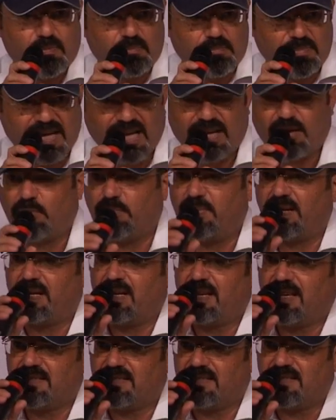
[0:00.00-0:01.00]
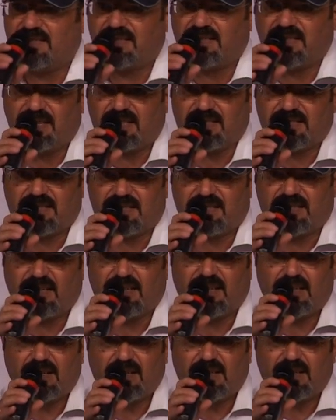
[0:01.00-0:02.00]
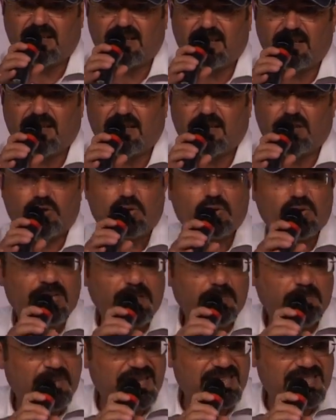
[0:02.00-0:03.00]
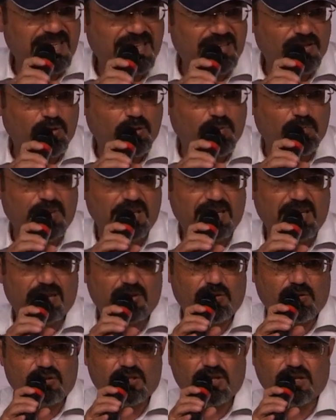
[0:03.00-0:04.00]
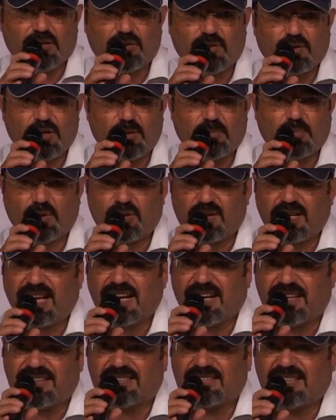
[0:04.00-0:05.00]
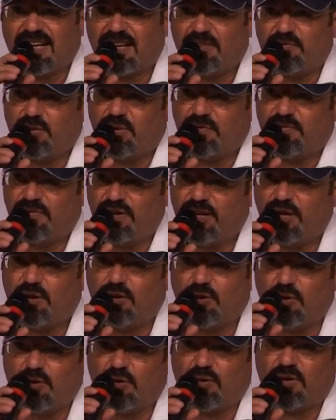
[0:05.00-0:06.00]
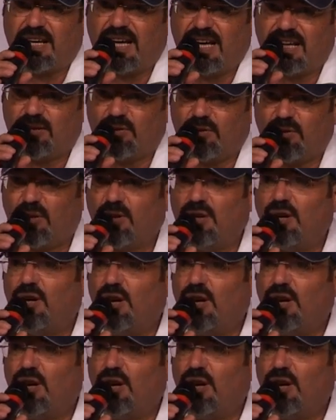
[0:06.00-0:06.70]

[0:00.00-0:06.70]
a un palo perché assistesse. Giuseppe Santopietro cercò di portare in salvo il figlio neonato,